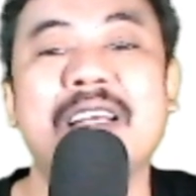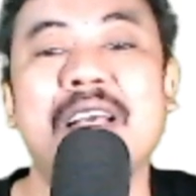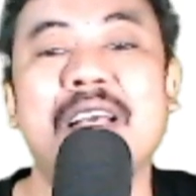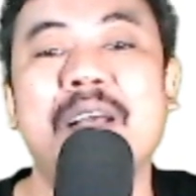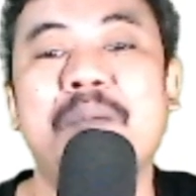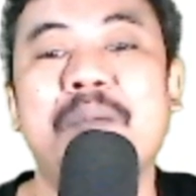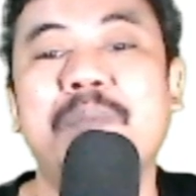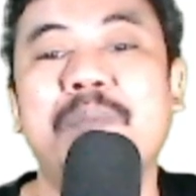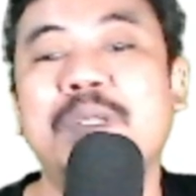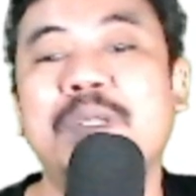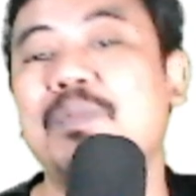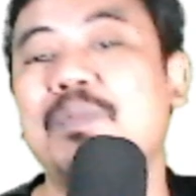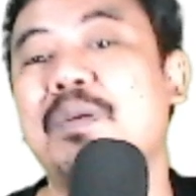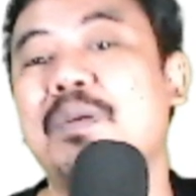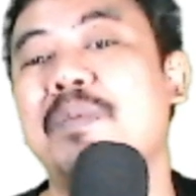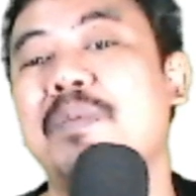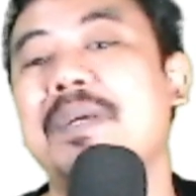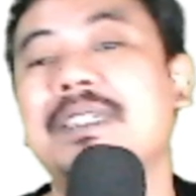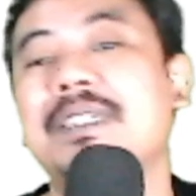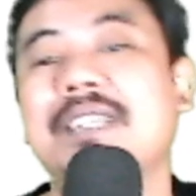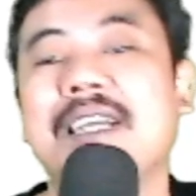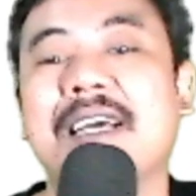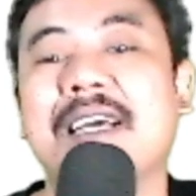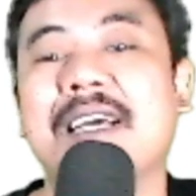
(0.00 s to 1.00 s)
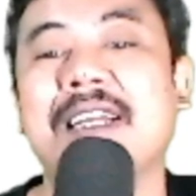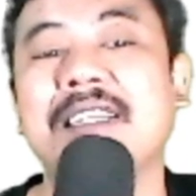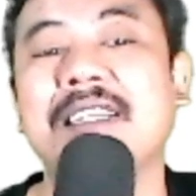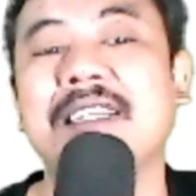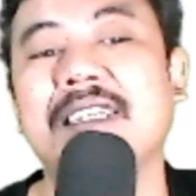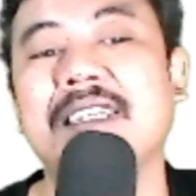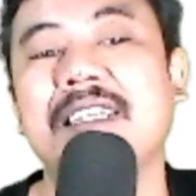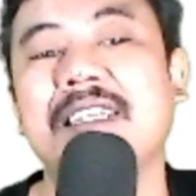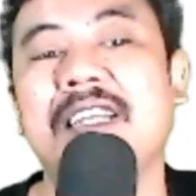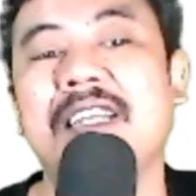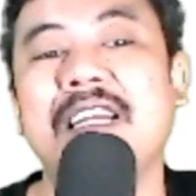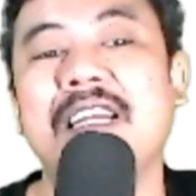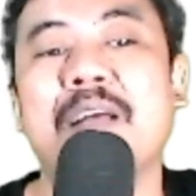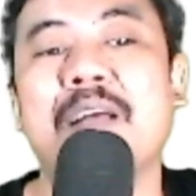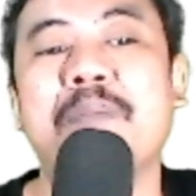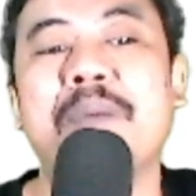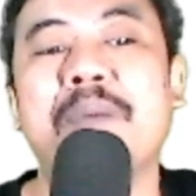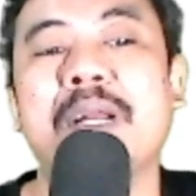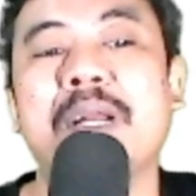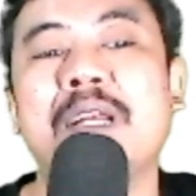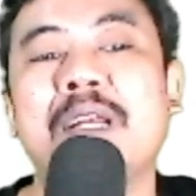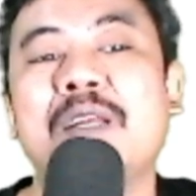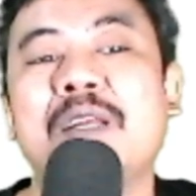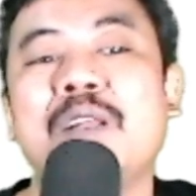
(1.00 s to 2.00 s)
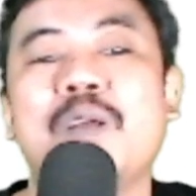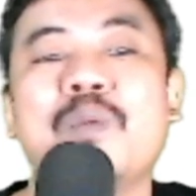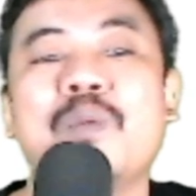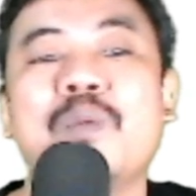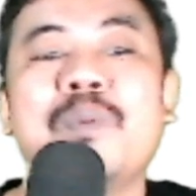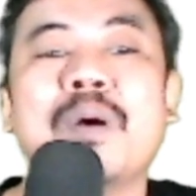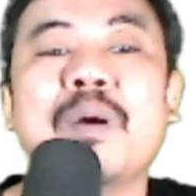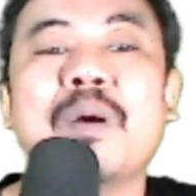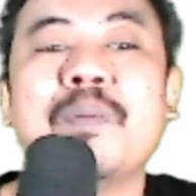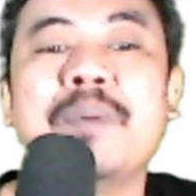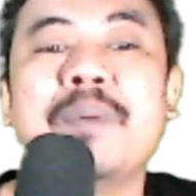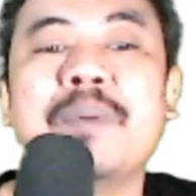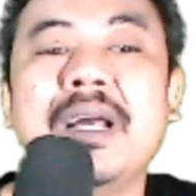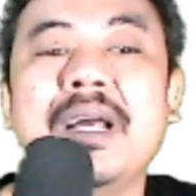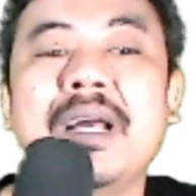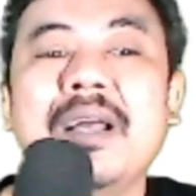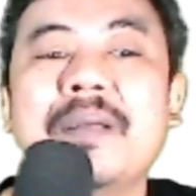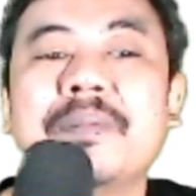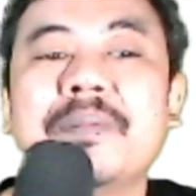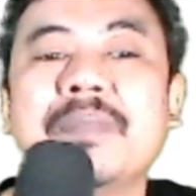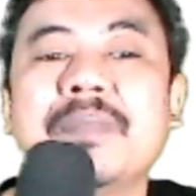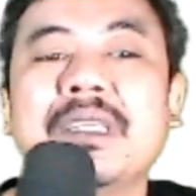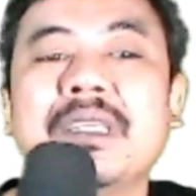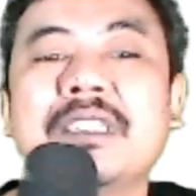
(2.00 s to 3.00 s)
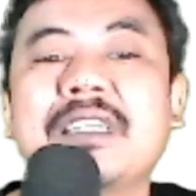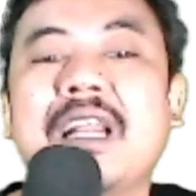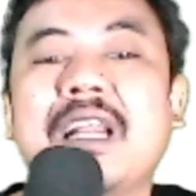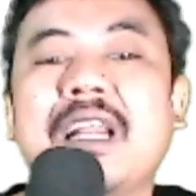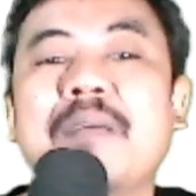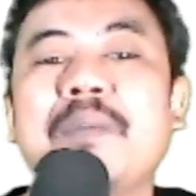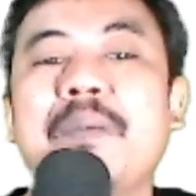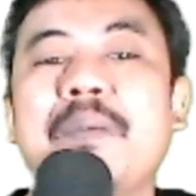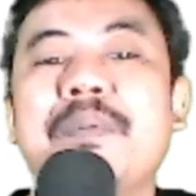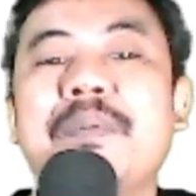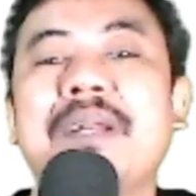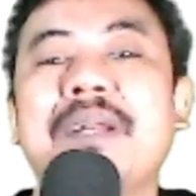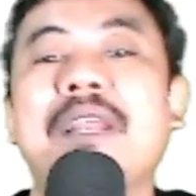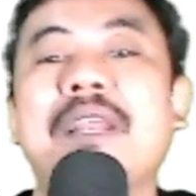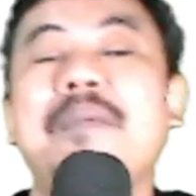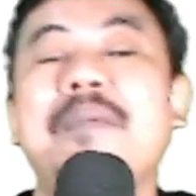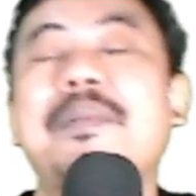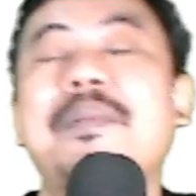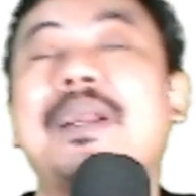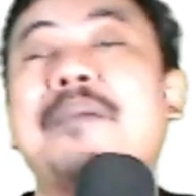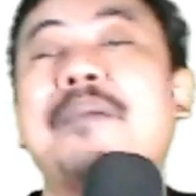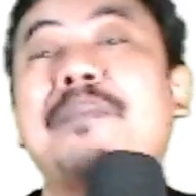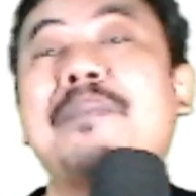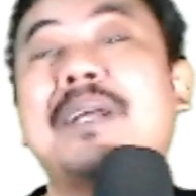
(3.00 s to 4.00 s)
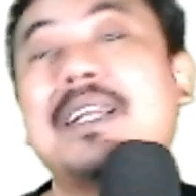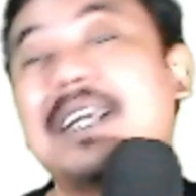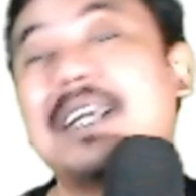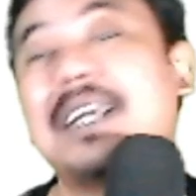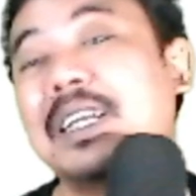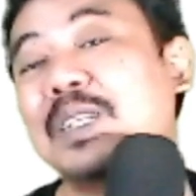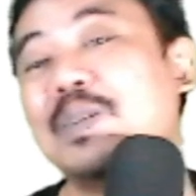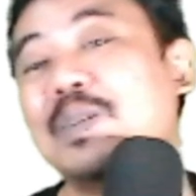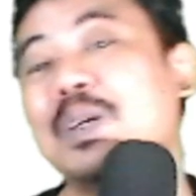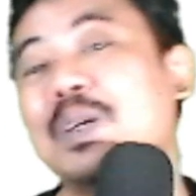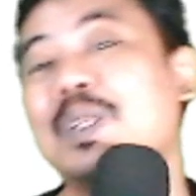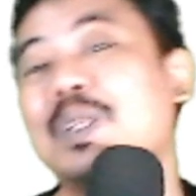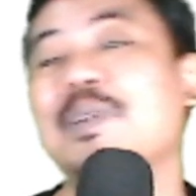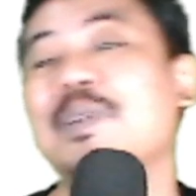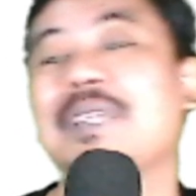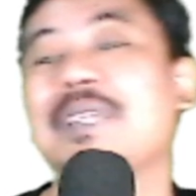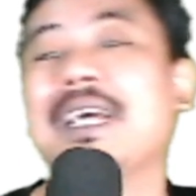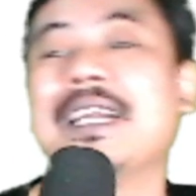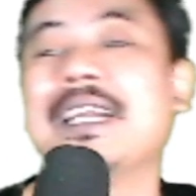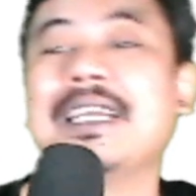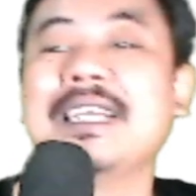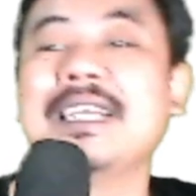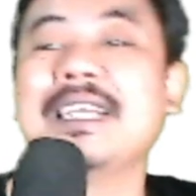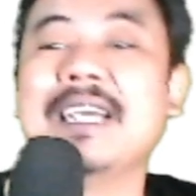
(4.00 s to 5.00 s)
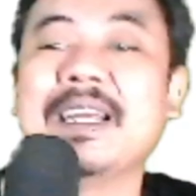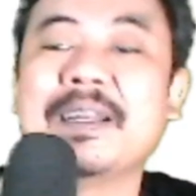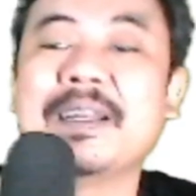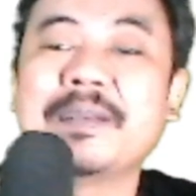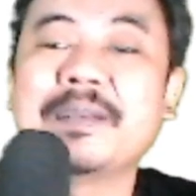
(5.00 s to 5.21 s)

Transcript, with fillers: Bentuk formasi garis ini dapat diubah-ubah selama penari menampilkan suatu tarian.